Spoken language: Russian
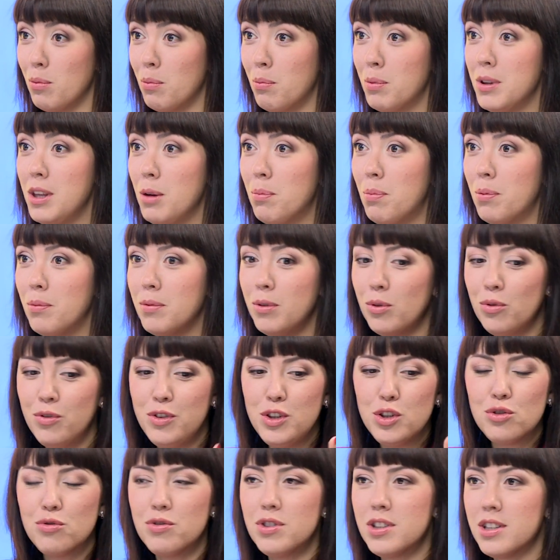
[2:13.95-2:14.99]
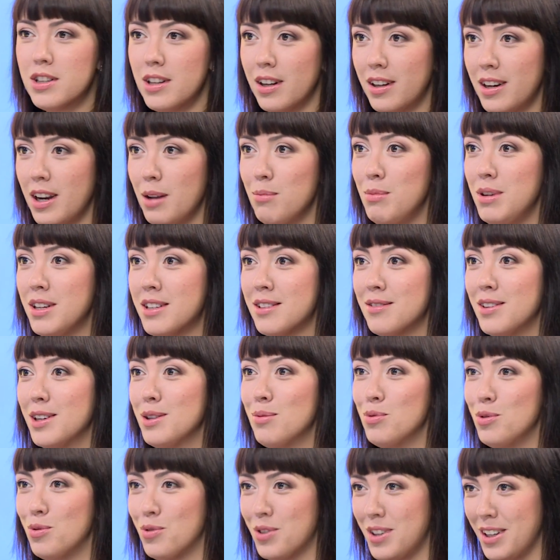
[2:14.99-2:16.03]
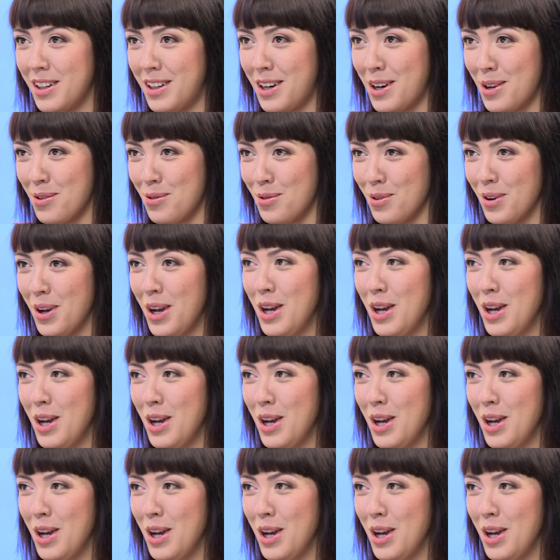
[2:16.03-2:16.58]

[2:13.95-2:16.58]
мне вижу в Инстаграме их свадебную фотографию